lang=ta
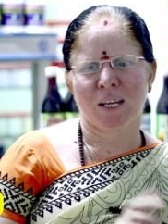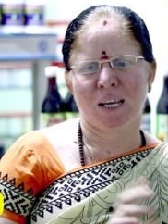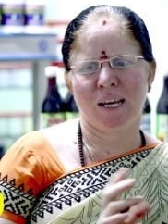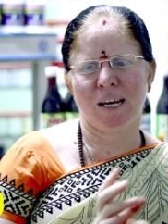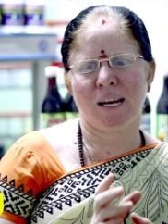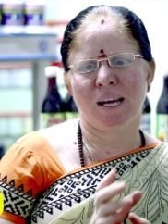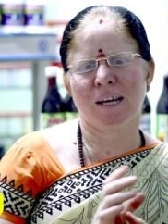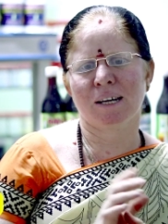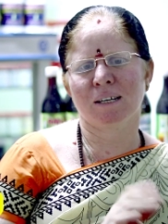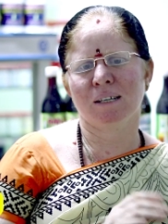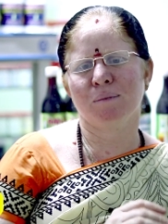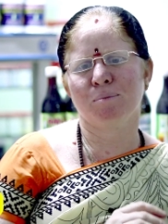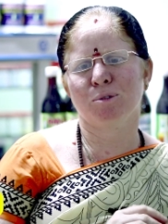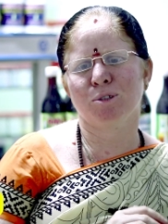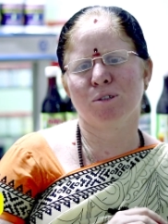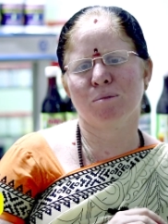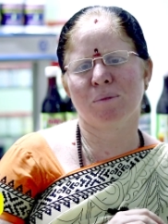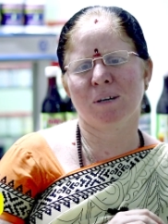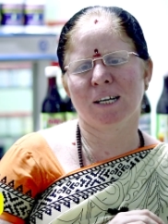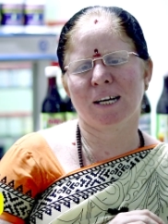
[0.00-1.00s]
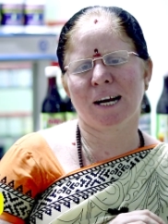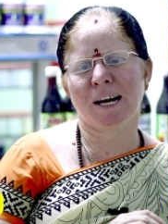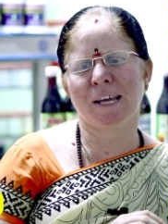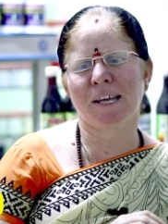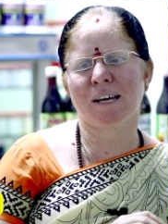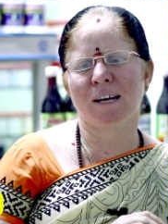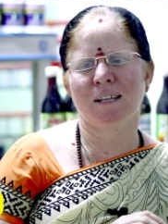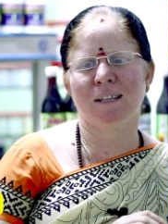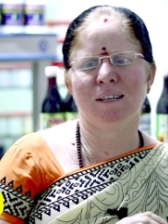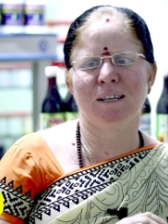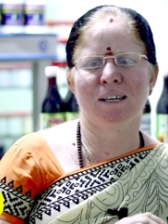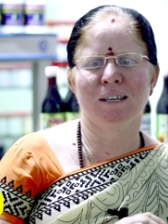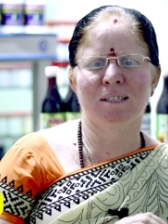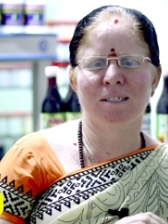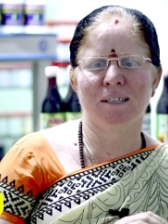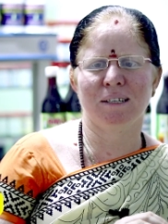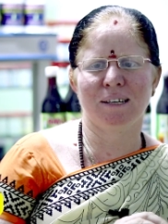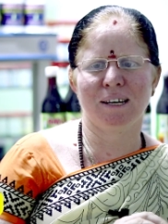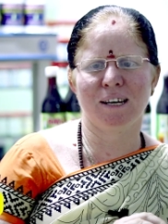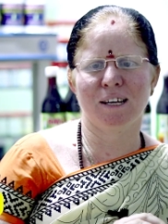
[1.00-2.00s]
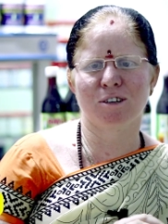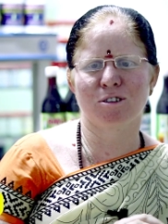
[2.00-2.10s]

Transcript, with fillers: இல்லை எங்களுக்கு புத்துமண் கிடைக்காது நாங்கள் சிட்டியில்